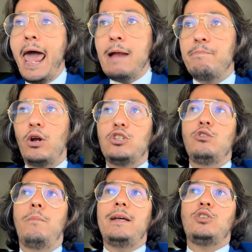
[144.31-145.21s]
e il
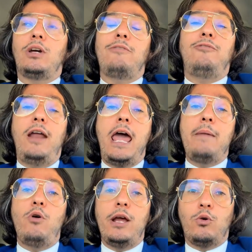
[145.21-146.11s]
prossimo passo che
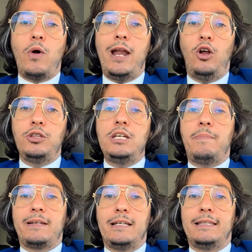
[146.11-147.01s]
faremo è quello
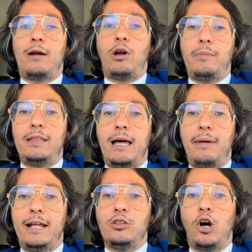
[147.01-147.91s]
di presentare un
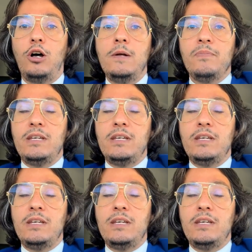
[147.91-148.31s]
emendamento